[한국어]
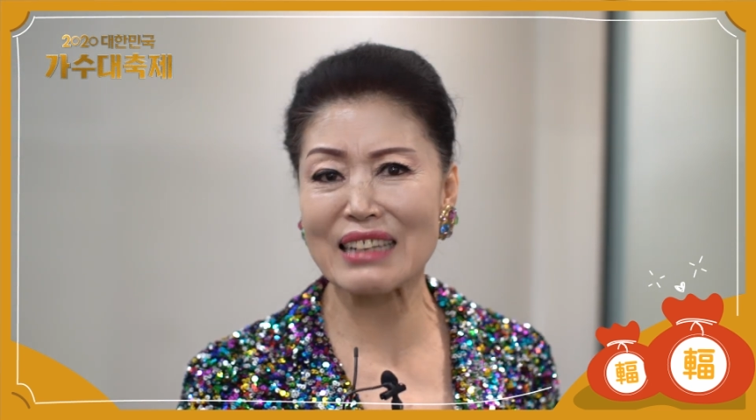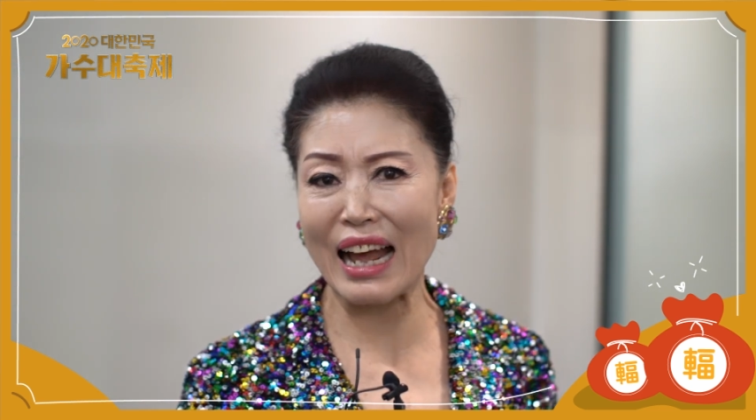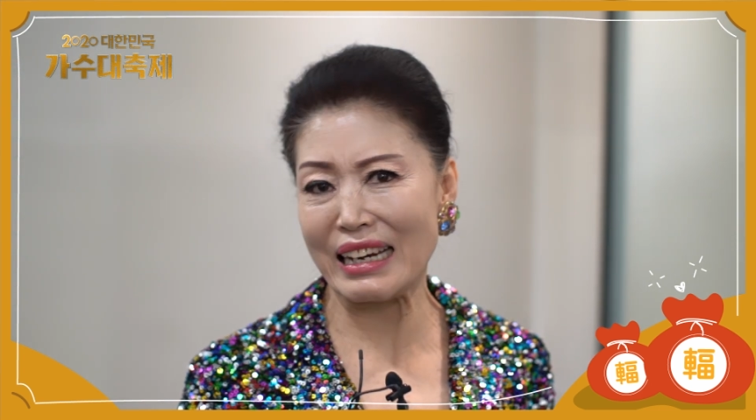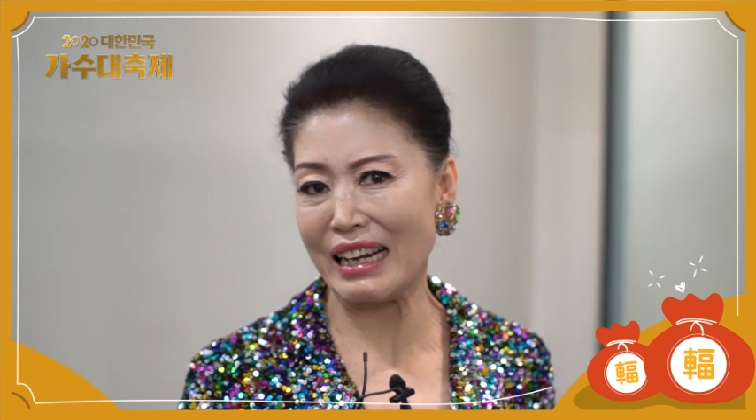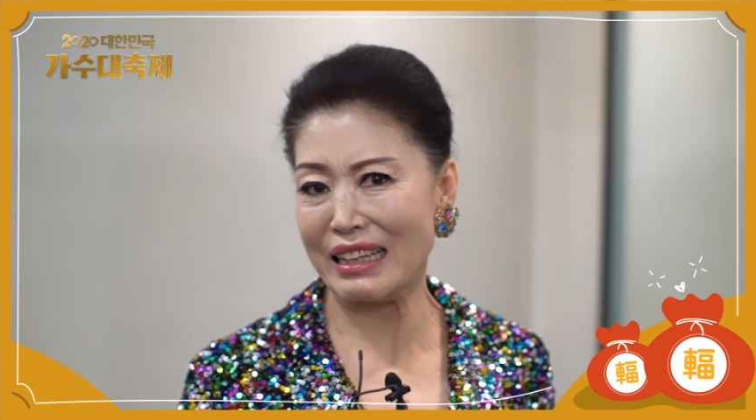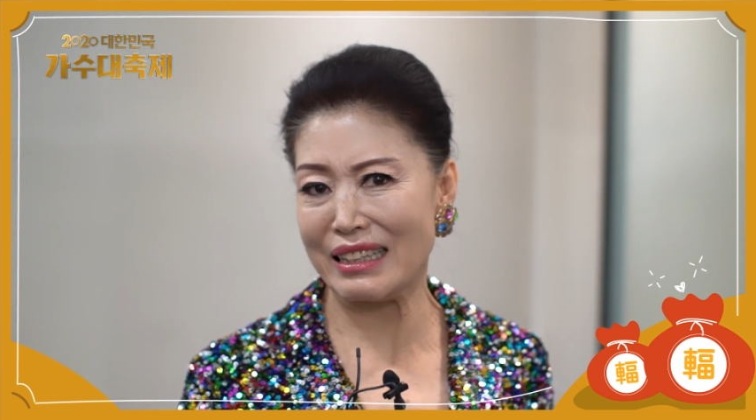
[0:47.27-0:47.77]

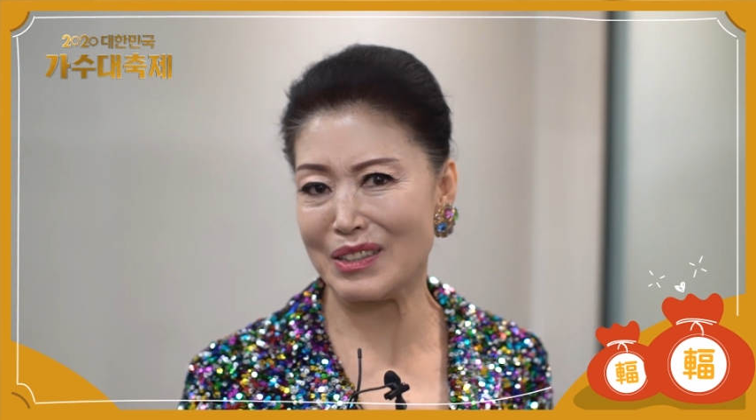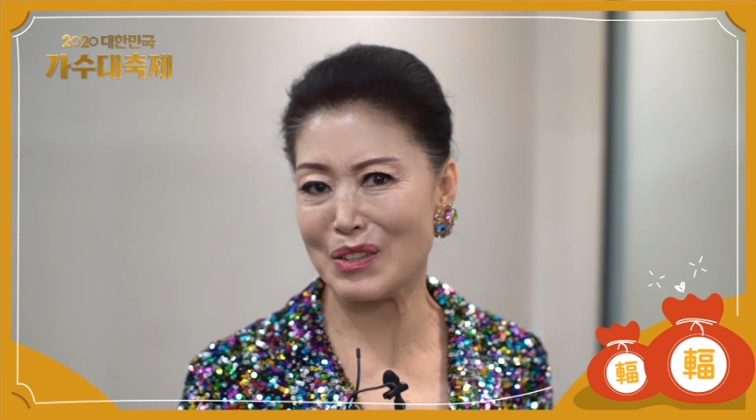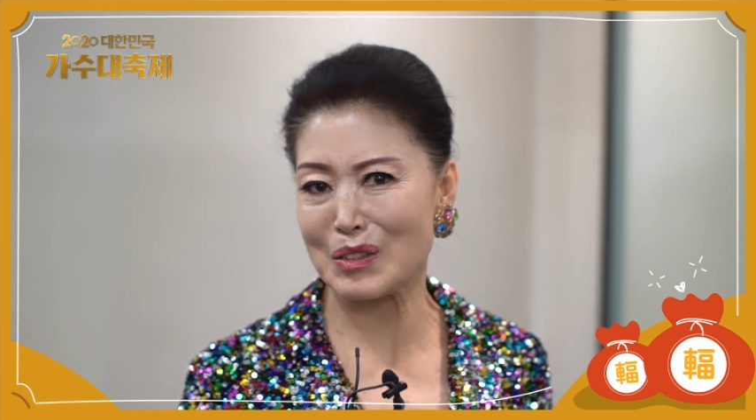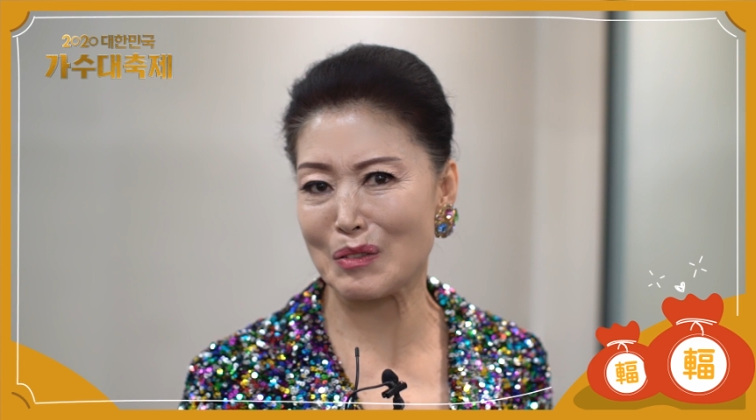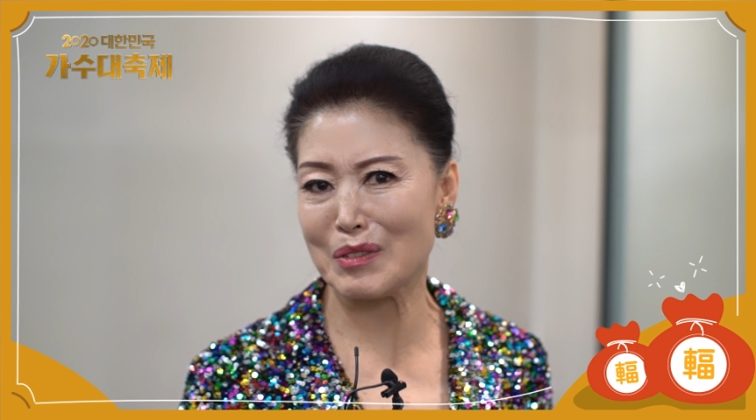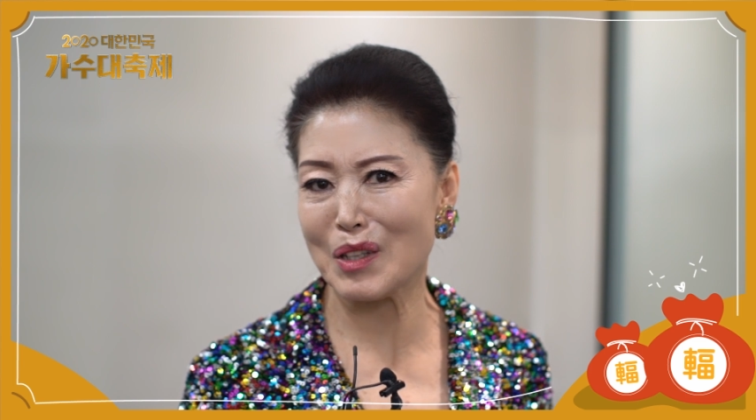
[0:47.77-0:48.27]
한 해가
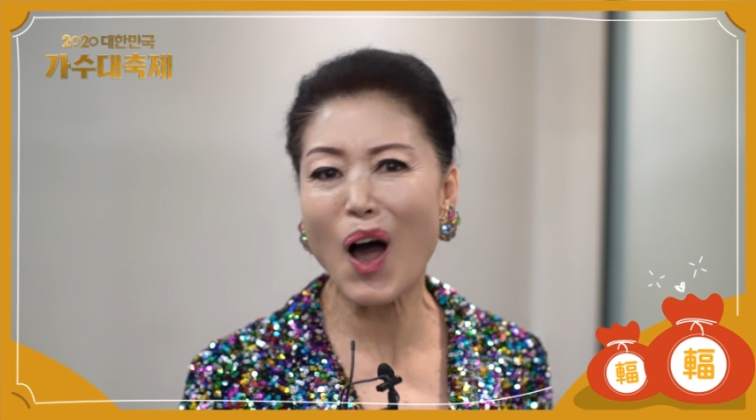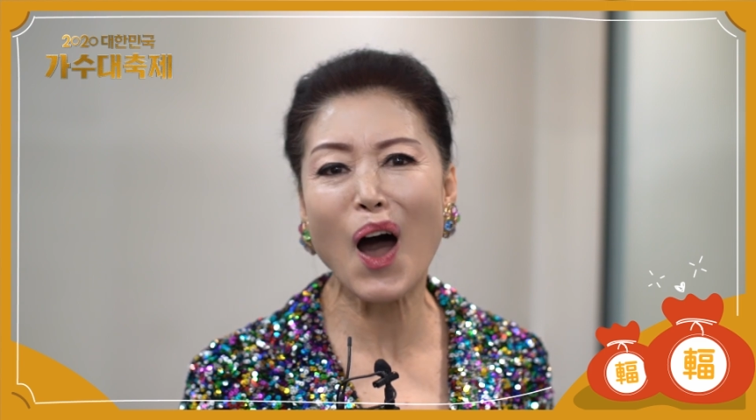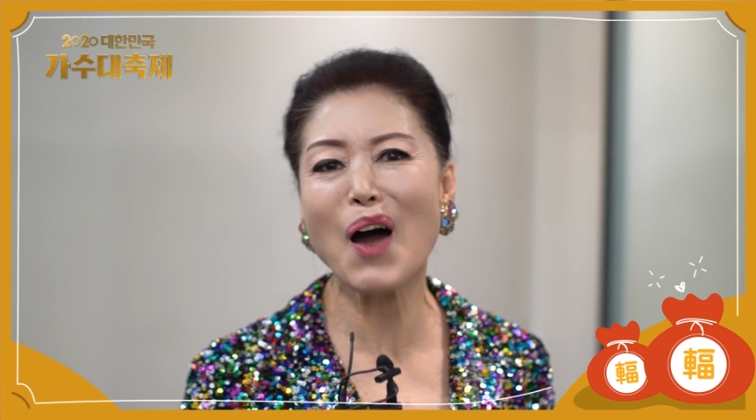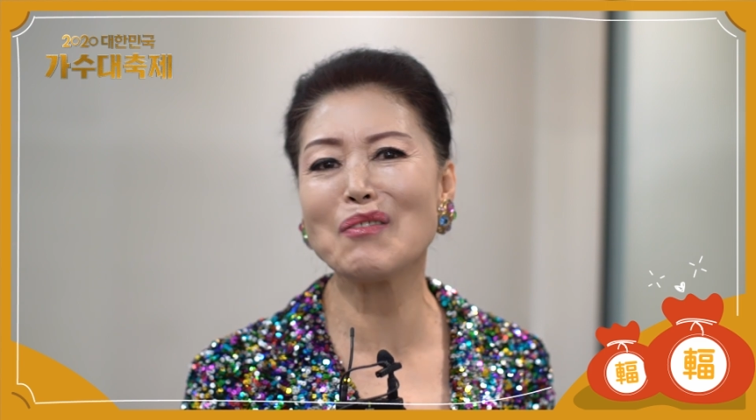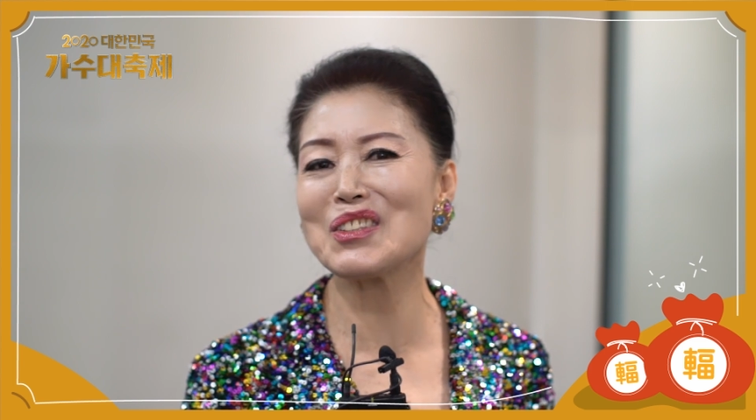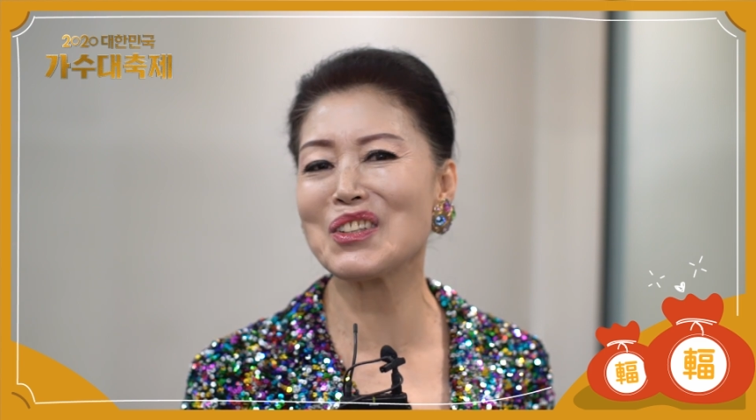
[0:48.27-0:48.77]
되셨으면 너무